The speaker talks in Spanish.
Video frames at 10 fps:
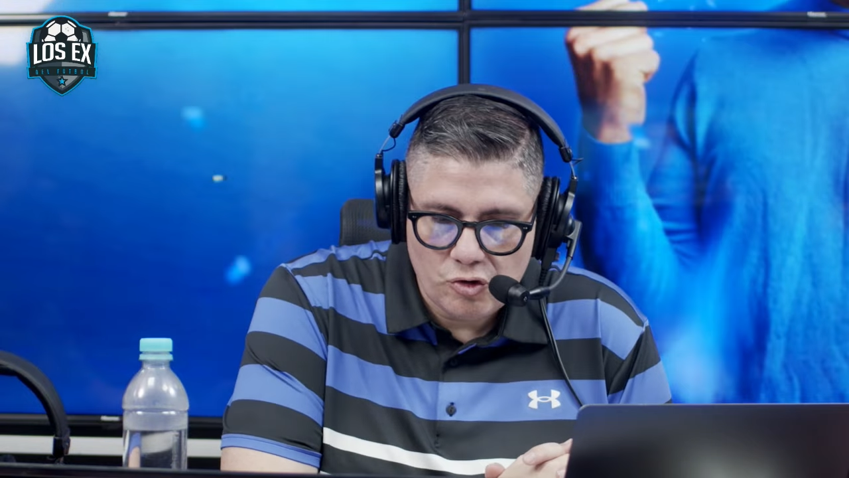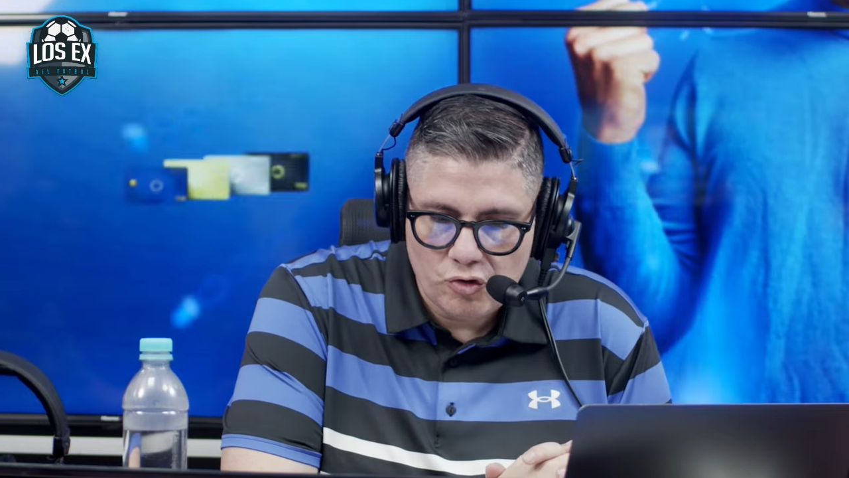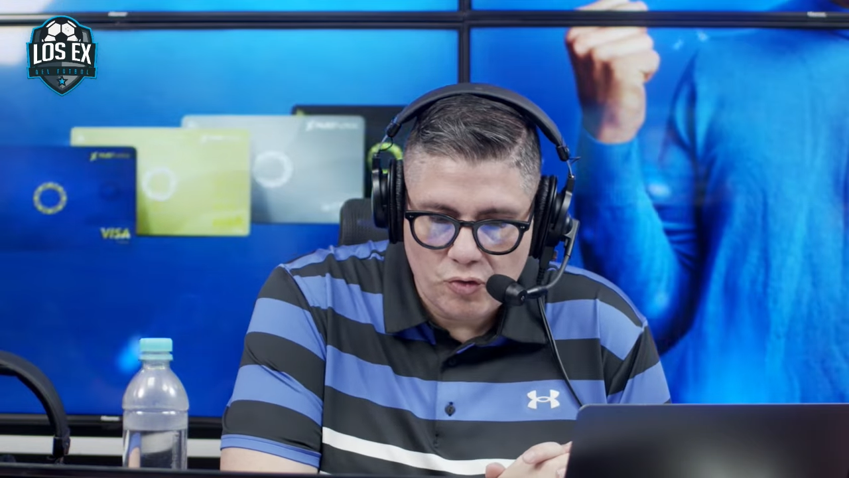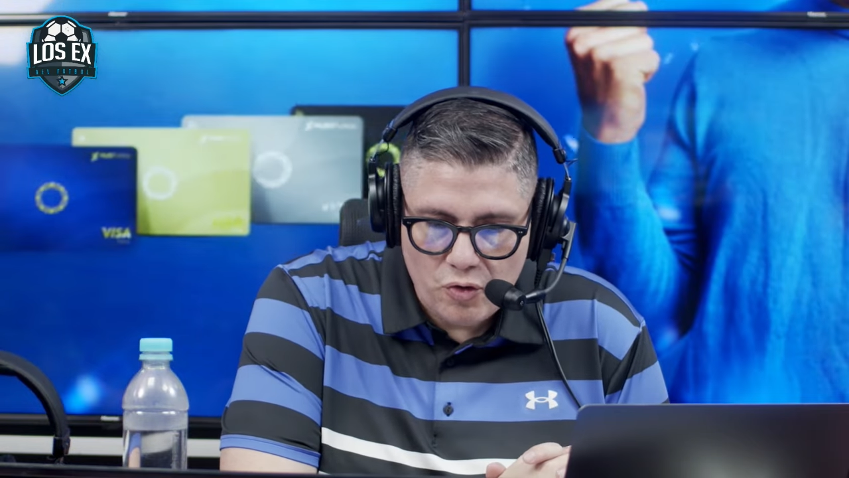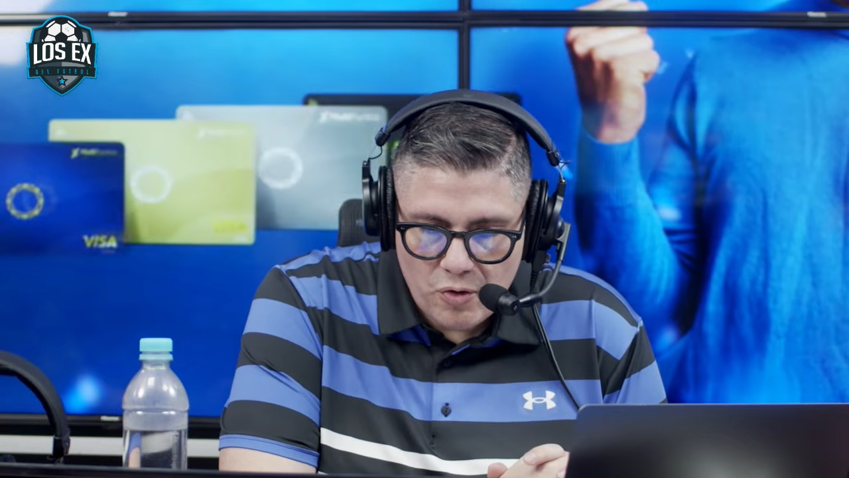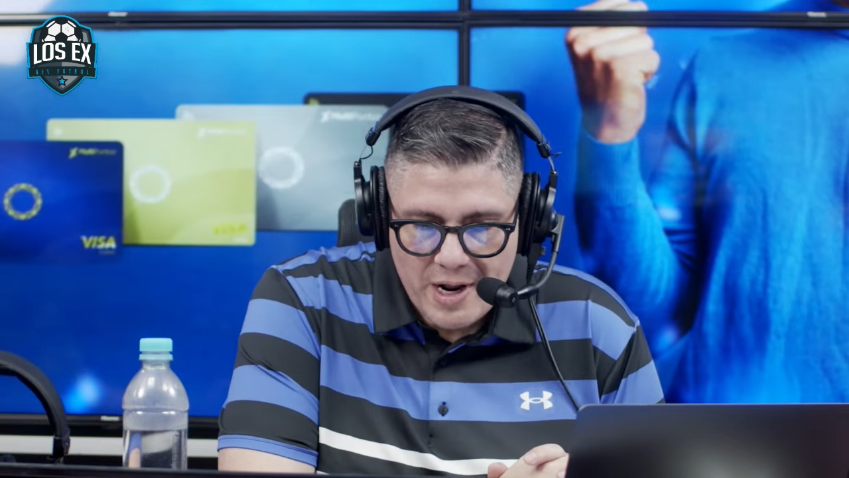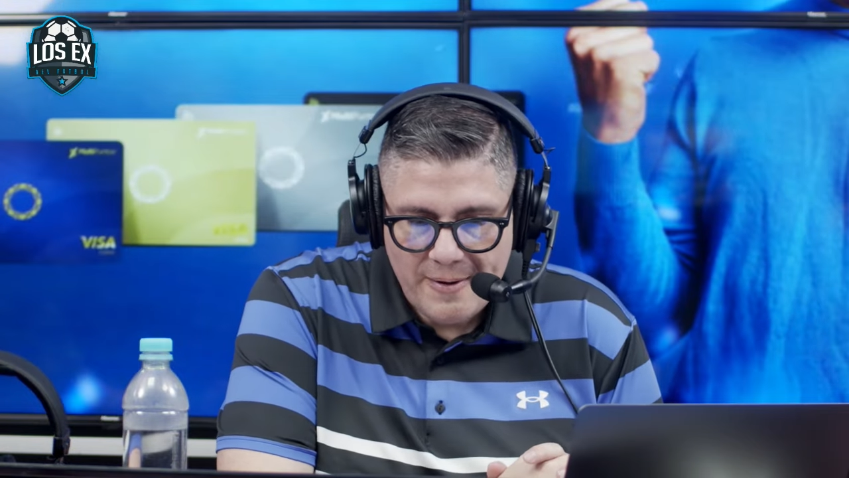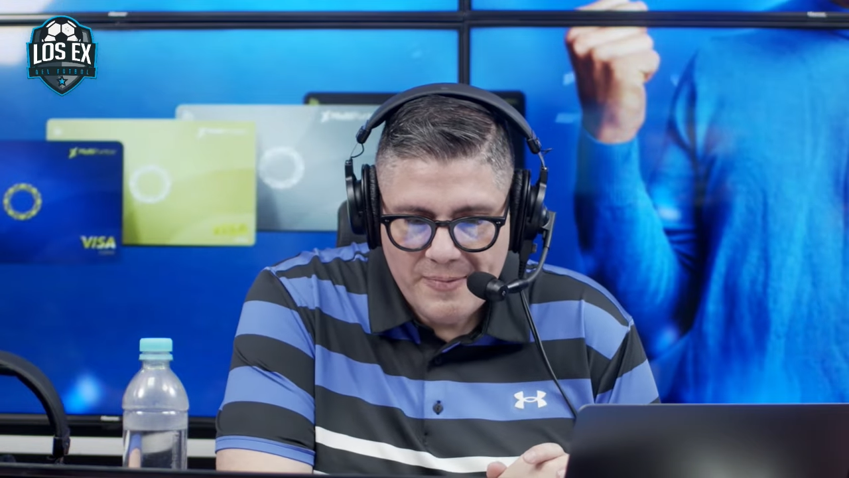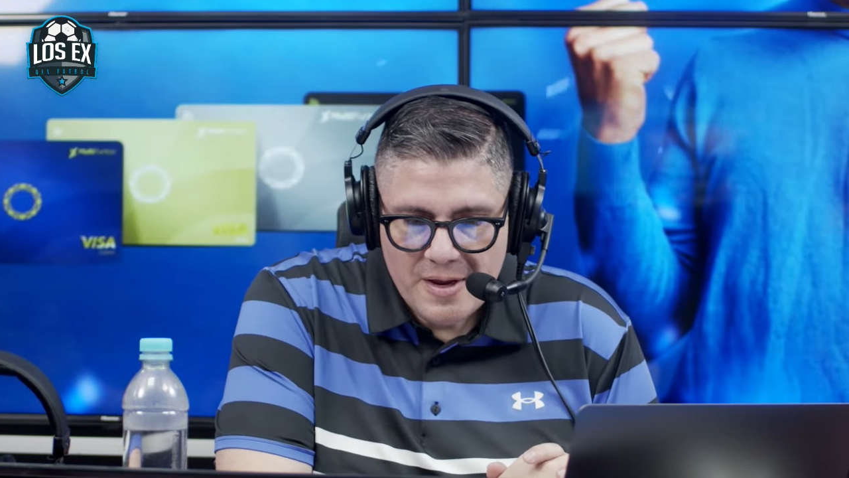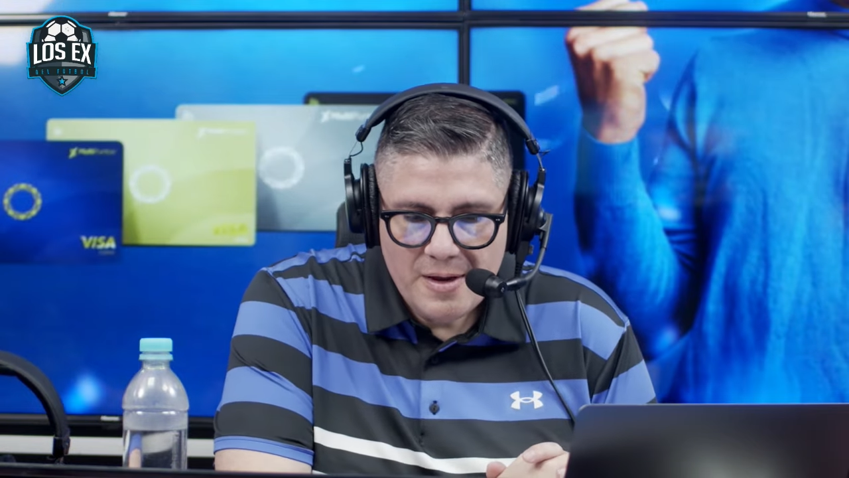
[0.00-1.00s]

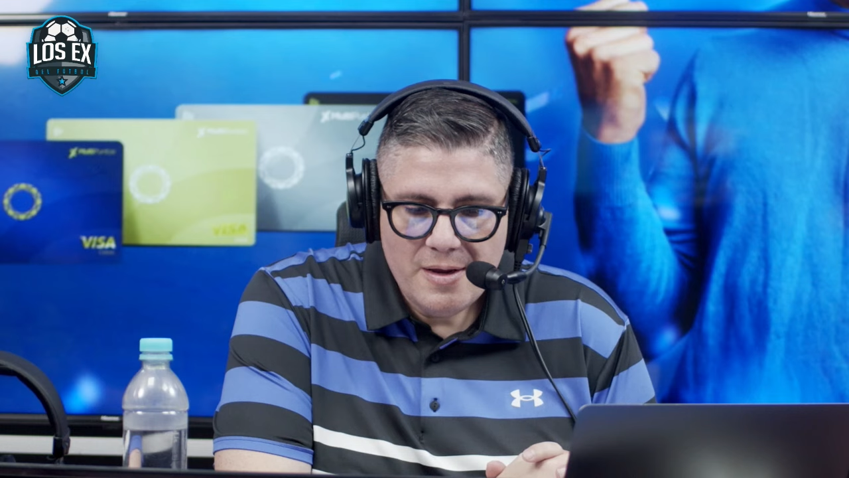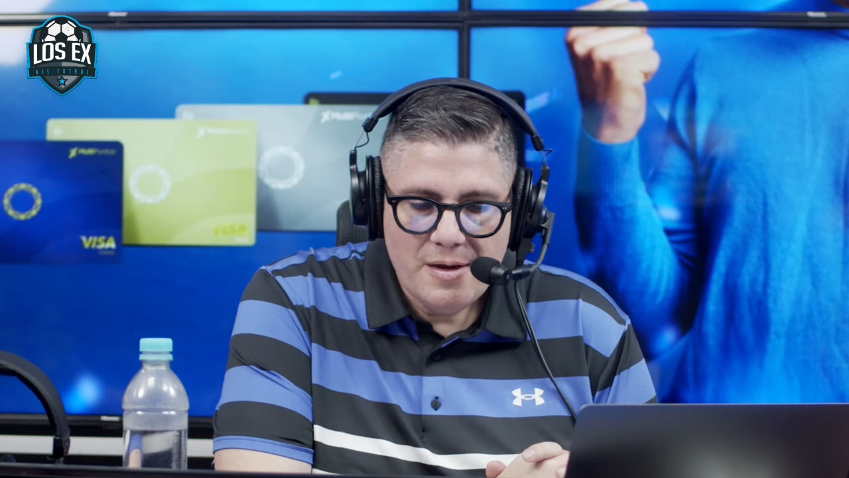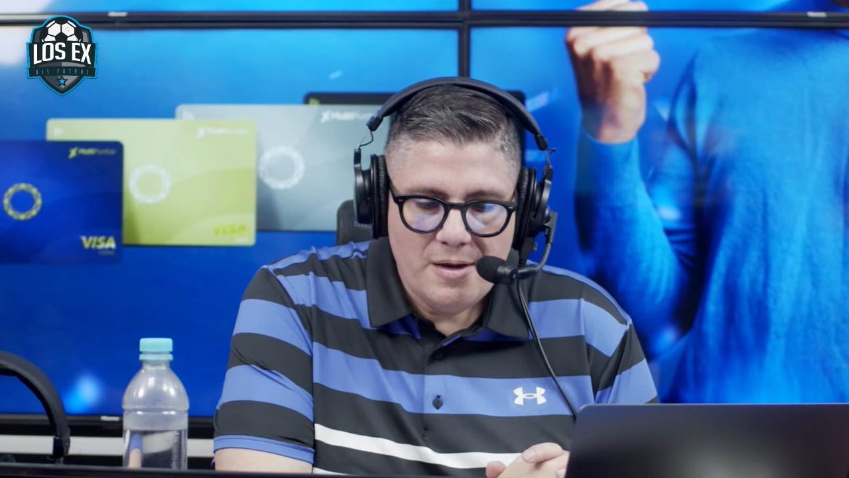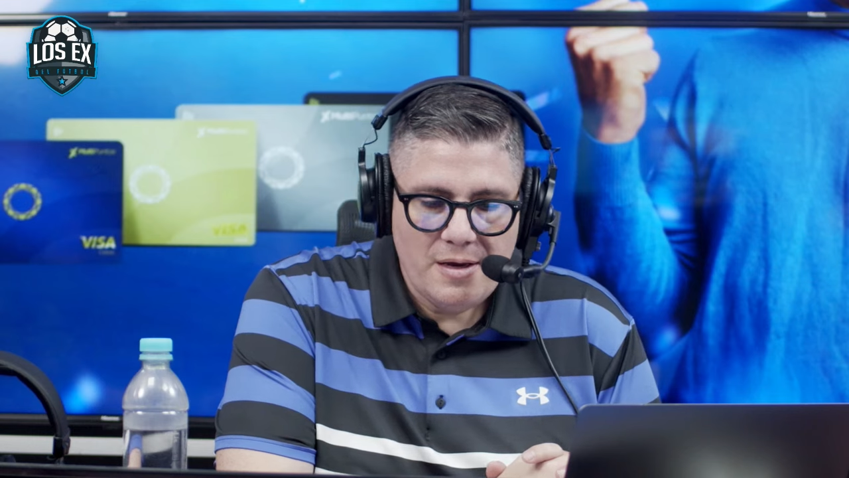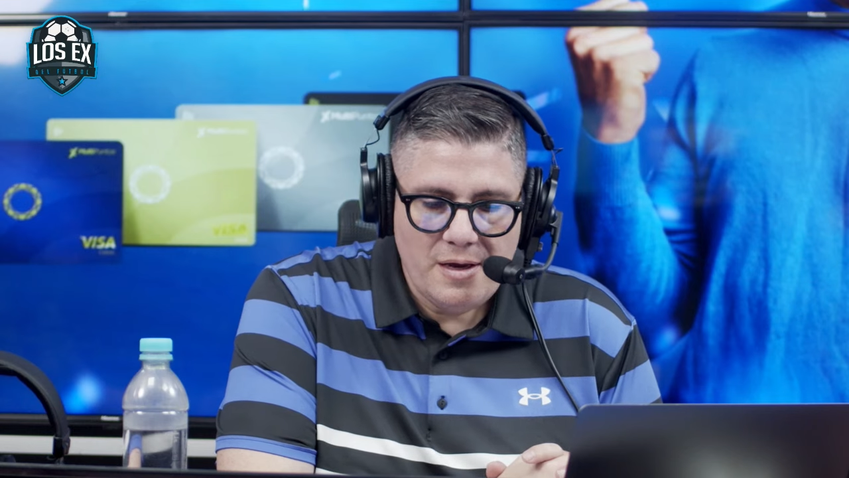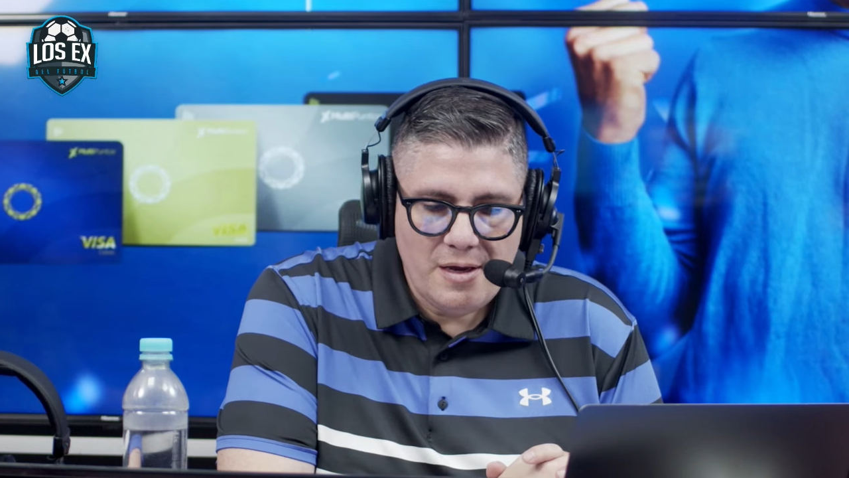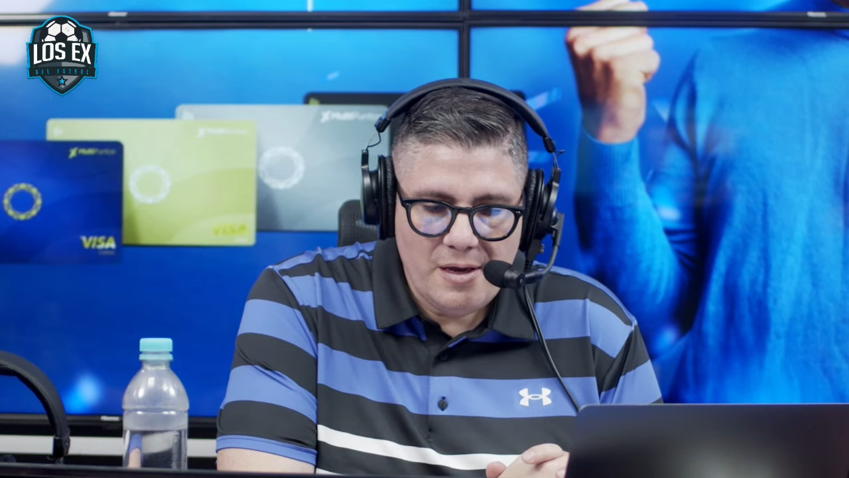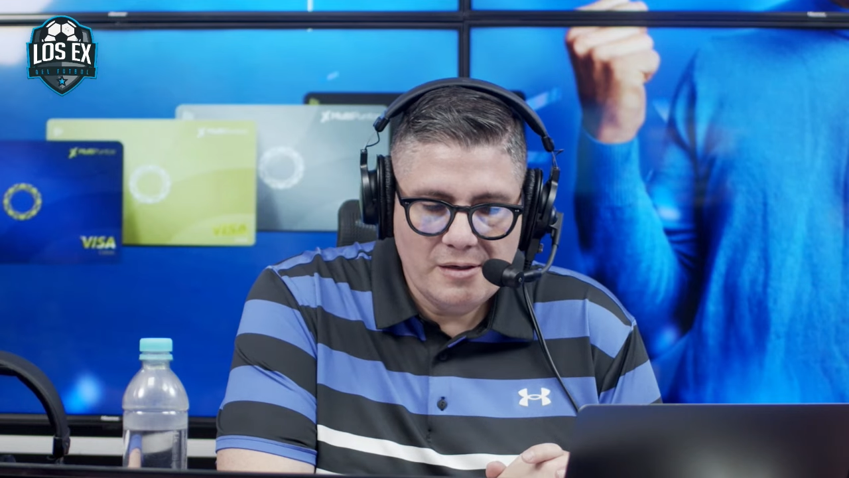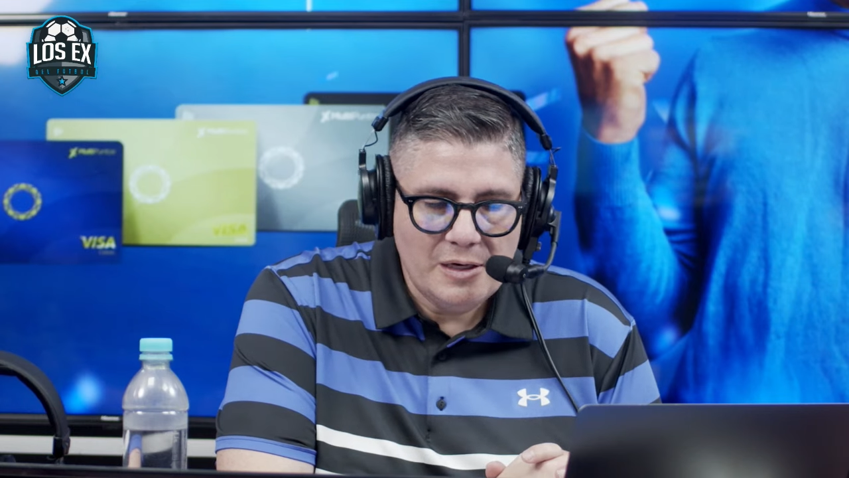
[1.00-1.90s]
Sonora. Y